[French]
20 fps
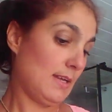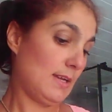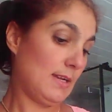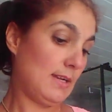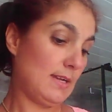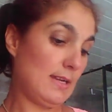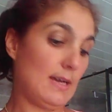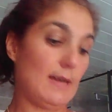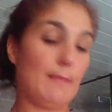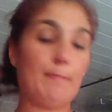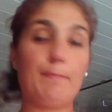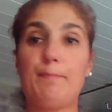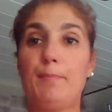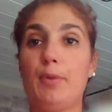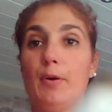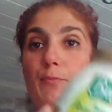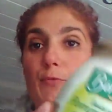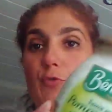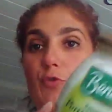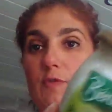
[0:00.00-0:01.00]
la
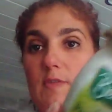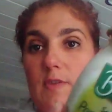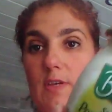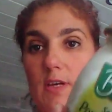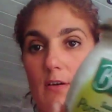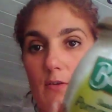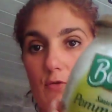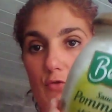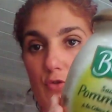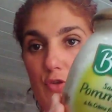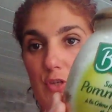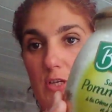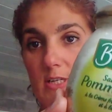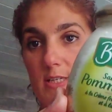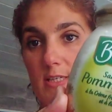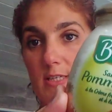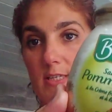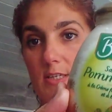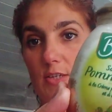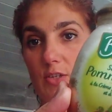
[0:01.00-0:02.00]
pomme de terre. Alors
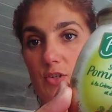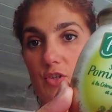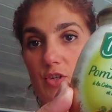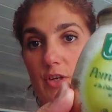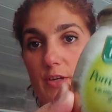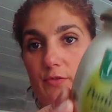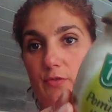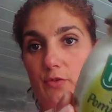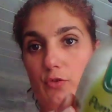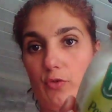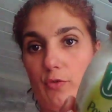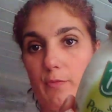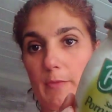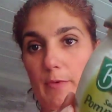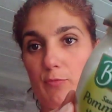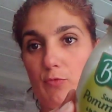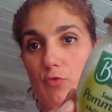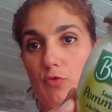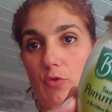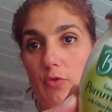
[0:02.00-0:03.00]
celle-ci, j'adore,
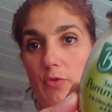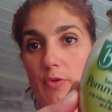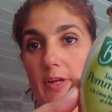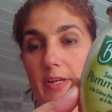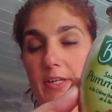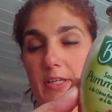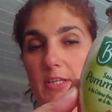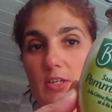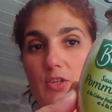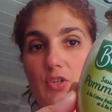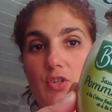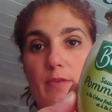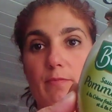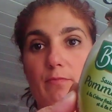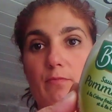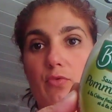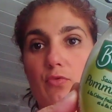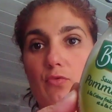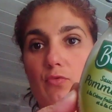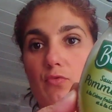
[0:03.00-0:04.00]
même durant l'année,
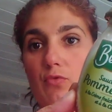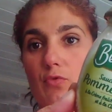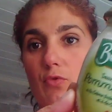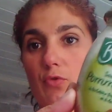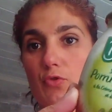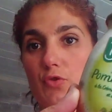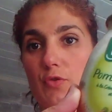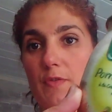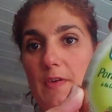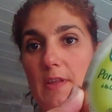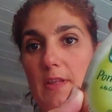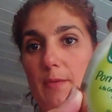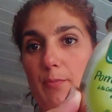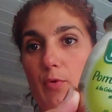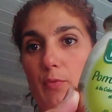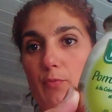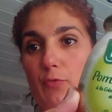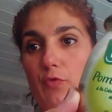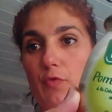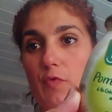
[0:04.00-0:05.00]
j'aime beaucoup quand je fais des
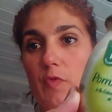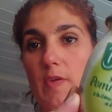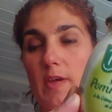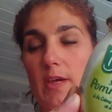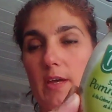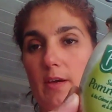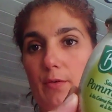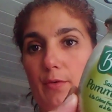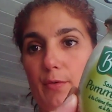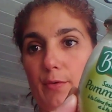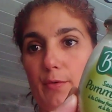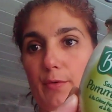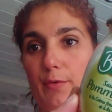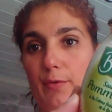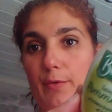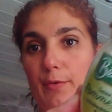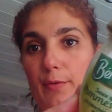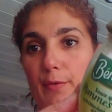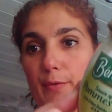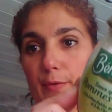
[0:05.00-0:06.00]
pommes de terre
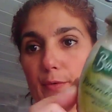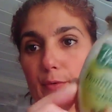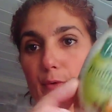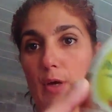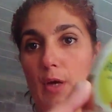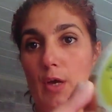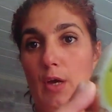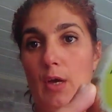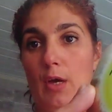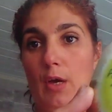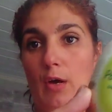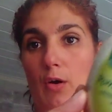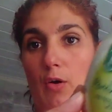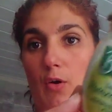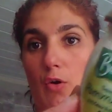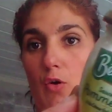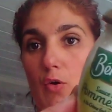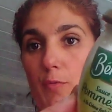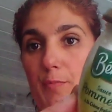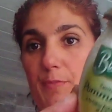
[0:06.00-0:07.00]
euh,
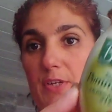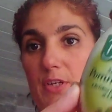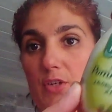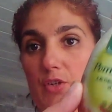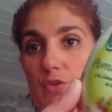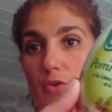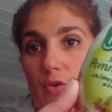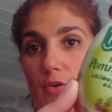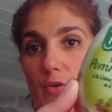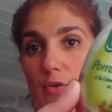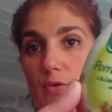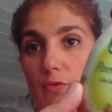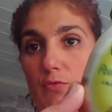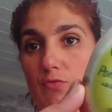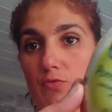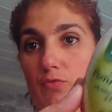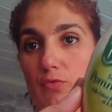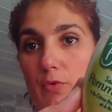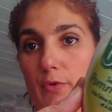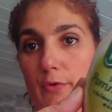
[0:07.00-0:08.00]
en robe des champs
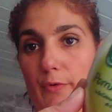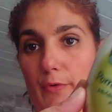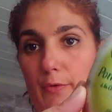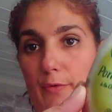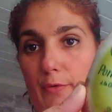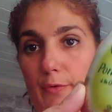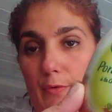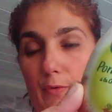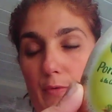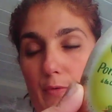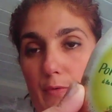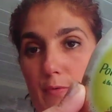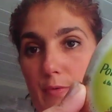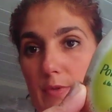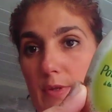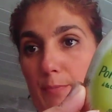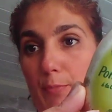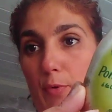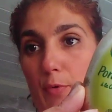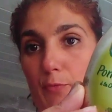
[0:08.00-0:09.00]
ou euh,
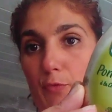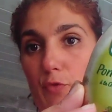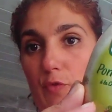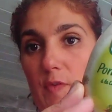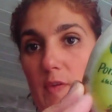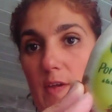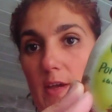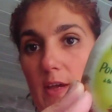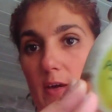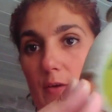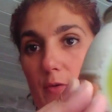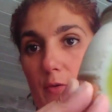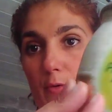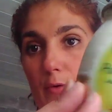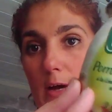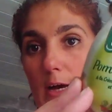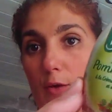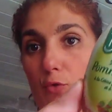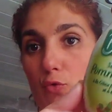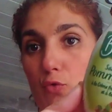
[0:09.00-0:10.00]
des pommes de terre euh,
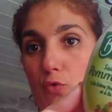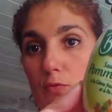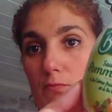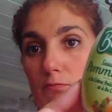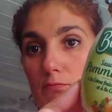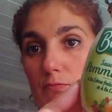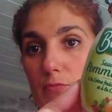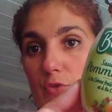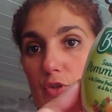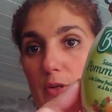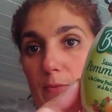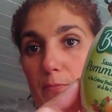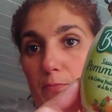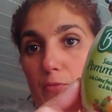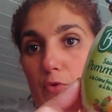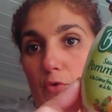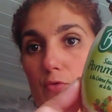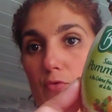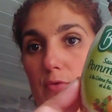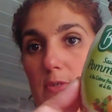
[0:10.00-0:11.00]
à l'eau. J'aime
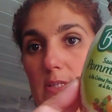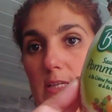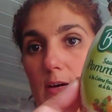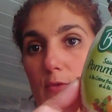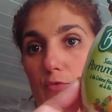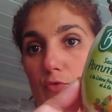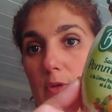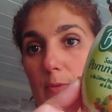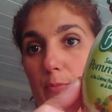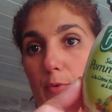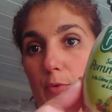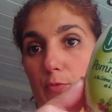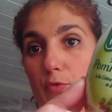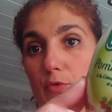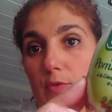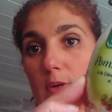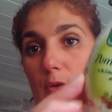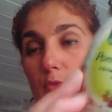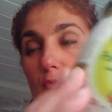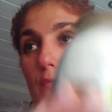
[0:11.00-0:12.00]
beaucoup ça, ou des pommes
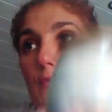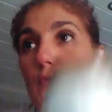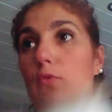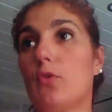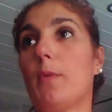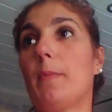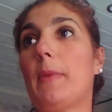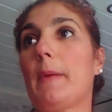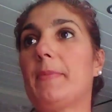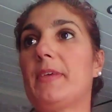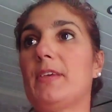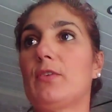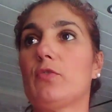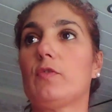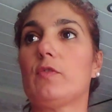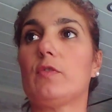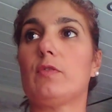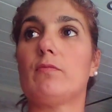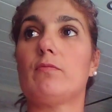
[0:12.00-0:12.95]
de terre au four en papillote.